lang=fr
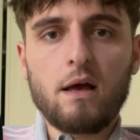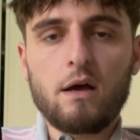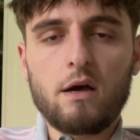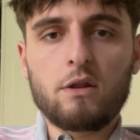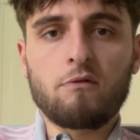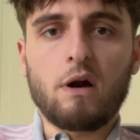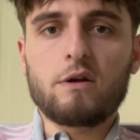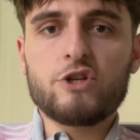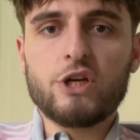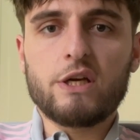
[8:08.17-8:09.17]
donc voilà,
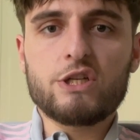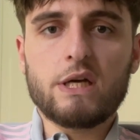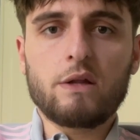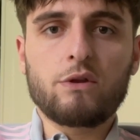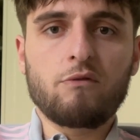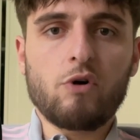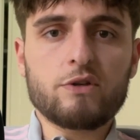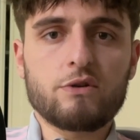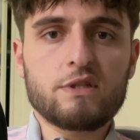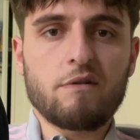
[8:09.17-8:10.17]
j'ai hâte de voir
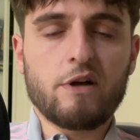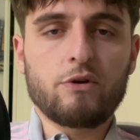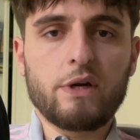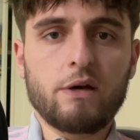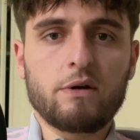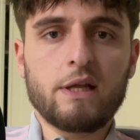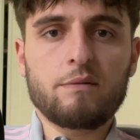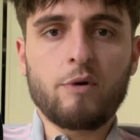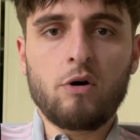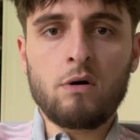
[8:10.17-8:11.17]
ce que ça va donner
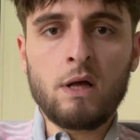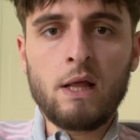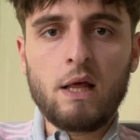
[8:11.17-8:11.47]
honnêtement.